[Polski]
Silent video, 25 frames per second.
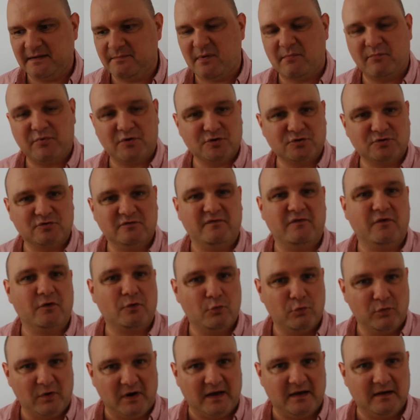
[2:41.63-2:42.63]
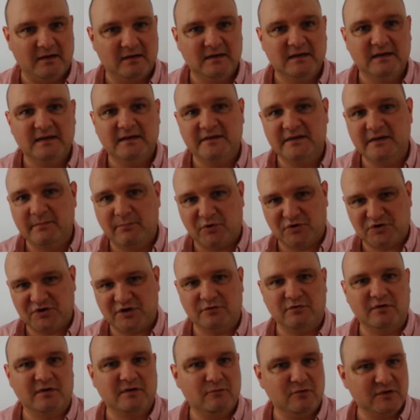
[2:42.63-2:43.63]
ja po prostu w ogóle nie
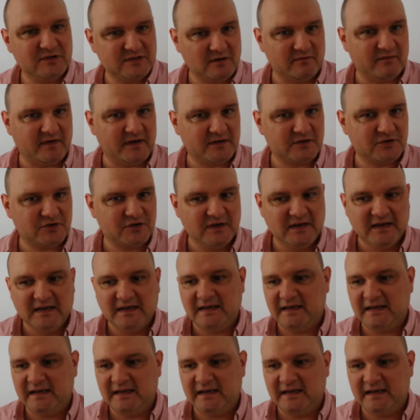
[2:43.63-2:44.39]
poszedłem głosować.